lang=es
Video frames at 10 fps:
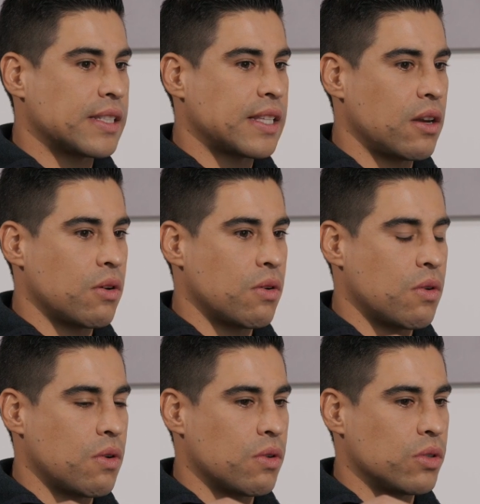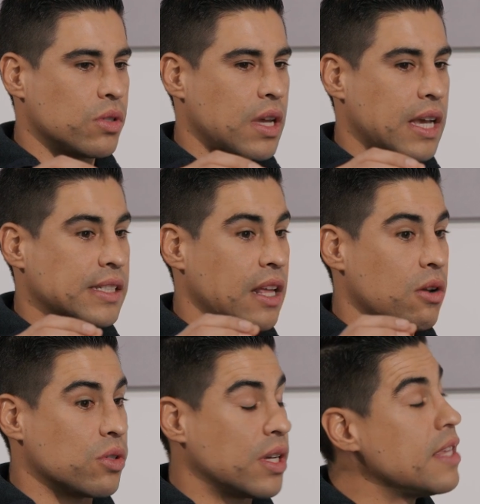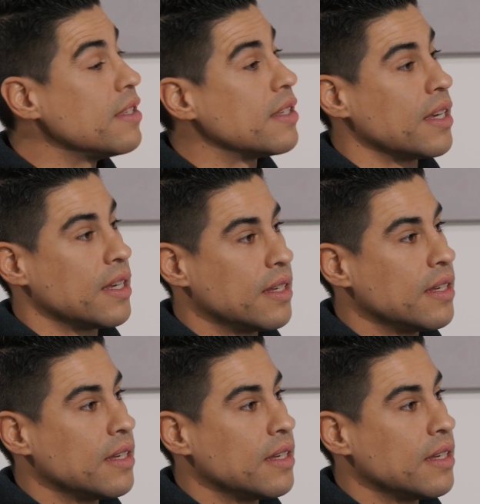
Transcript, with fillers: hasta los, hasta los 15,